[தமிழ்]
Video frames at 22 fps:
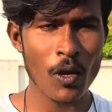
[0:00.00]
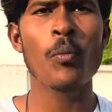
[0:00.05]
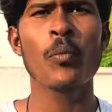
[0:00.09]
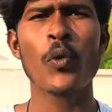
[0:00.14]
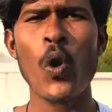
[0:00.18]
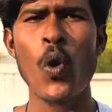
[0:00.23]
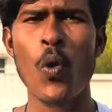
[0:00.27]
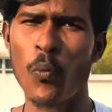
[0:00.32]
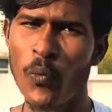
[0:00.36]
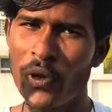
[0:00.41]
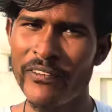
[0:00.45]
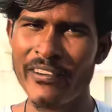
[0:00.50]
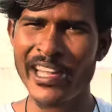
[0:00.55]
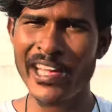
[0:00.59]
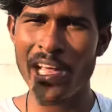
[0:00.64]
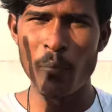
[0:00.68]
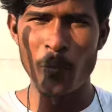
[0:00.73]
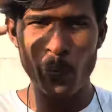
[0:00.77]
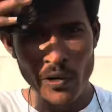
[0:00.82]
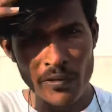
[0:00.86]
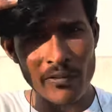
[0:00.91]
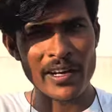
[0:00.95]
ப்ரோ ஹேர் கட்
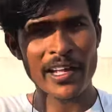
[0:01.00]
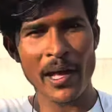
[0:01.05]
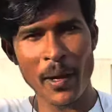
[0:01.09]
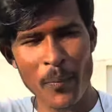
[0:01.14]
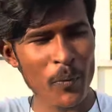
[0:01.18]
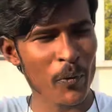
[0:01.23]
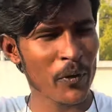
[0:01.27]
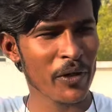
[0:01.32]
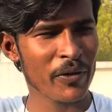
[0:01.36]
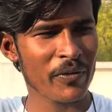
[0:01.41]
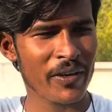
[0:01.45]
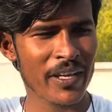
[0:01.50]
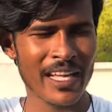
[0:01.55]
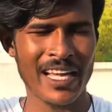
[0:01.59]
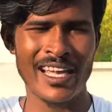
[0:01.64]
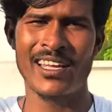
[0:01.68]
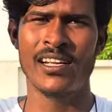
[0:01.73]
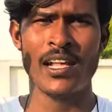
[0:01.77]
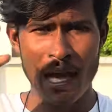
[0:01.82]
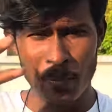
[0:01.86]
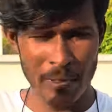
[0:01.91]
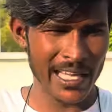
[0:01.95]
பண்ணுங்க ஹேர் கட் பண்ணுங்க
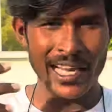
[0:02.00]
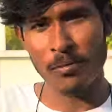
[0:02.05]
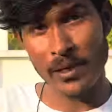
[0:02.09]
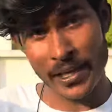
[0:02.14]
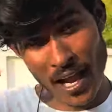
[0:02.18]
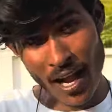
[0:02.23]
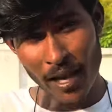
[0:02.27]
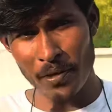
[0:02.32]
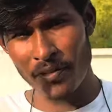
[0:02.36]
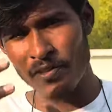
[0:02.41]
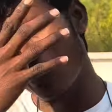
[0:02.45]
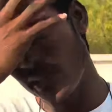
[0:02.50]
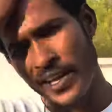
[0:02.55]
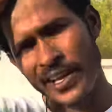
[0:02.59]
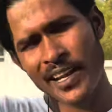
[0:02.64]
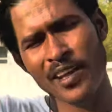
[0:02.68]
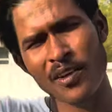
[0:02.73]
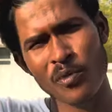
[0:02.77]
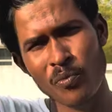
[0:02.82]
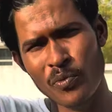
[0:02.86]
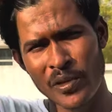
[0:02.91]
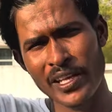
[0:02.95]
ஹேர் கட் பண்ணுங்க ஆமாங்க
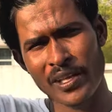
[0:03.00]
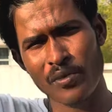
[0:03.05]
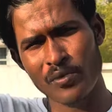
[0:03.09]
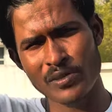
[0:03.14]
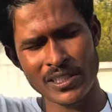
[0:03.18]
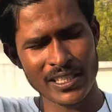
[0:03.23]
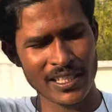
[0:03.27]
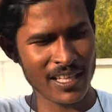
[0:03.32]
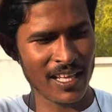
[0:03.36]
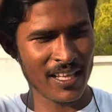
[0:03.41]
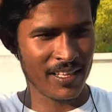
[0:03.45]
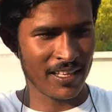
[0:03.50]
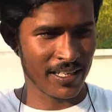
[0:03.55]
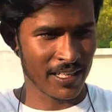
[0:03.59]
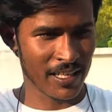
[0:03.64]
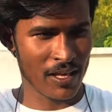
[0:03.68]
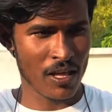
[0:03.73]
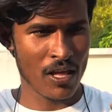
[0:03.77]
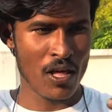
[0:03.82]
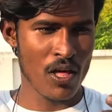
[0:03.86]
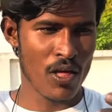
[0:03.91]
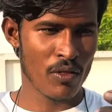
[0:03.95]
சொல்ல போனால் ரொம்பவே முடி
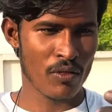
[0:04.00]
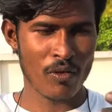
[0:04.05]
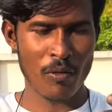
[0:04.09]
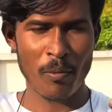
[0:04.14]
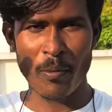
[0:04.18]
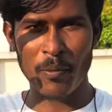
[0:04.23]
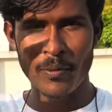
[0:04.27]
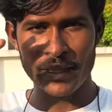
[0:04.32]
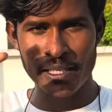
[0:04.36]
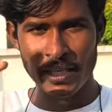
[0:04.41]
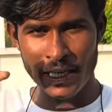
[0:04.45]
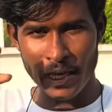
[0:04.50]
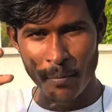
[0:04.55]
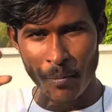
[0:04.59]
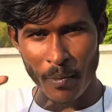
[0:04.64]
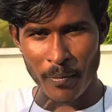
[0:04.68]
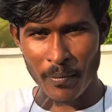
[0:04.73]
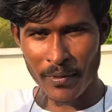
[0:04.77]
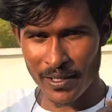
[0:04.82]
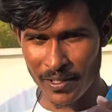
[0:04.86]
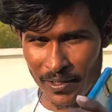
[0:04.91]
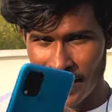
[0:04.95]
வளர்ந்துட்டு நானும் தான்
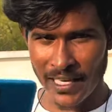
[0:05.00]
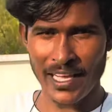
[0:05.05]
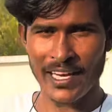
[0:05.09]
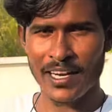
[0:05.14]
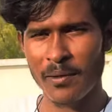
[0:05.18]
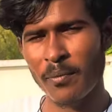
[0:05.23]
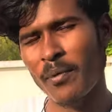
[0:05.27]
எதிர்பார்த்துட்டு இருந்தேன் கரெக்டாக